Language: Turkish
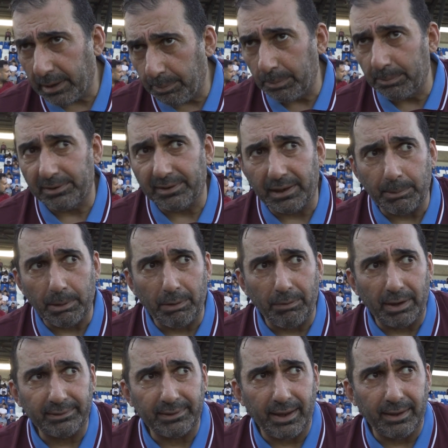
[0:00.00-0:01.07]
Hepimizin emeği
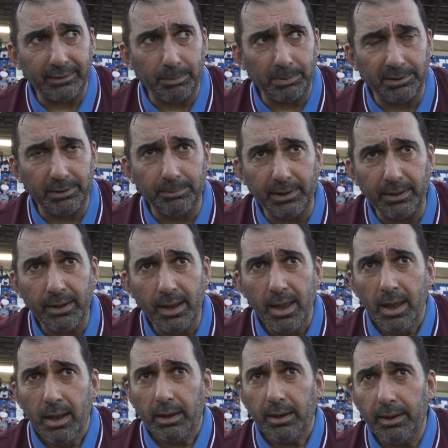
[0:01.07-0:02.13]
var sadece bizim değil.
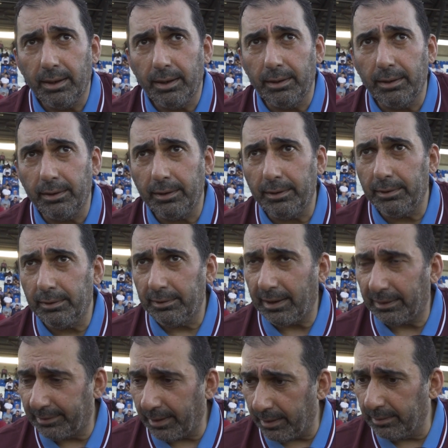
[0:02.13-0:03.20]
E,
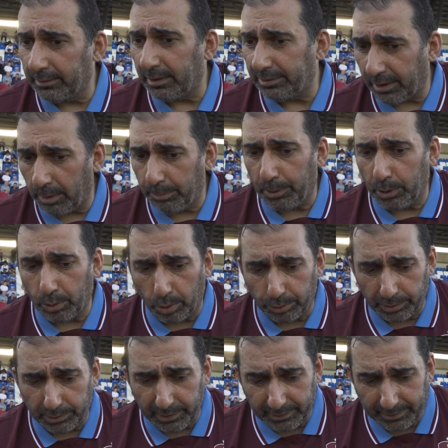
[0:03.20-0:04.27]
geçen yılda şampiyon
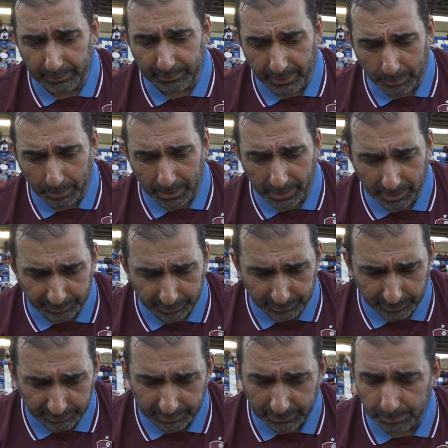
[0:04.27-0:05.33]
olduk. 2 TBL'ye
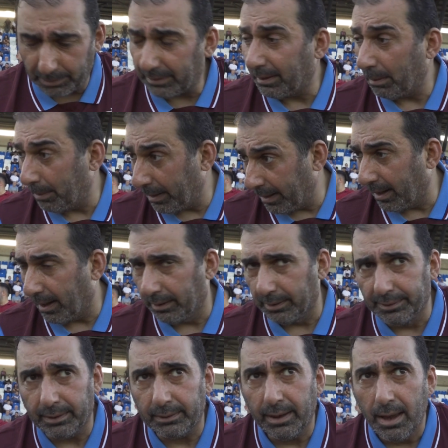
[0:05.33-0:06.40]
çıktık. Şimdi de TBL'ye
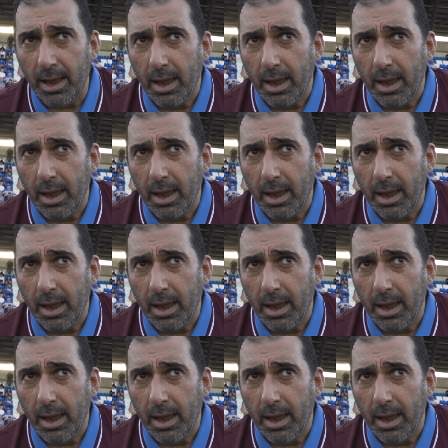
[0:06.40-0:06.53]
alındık.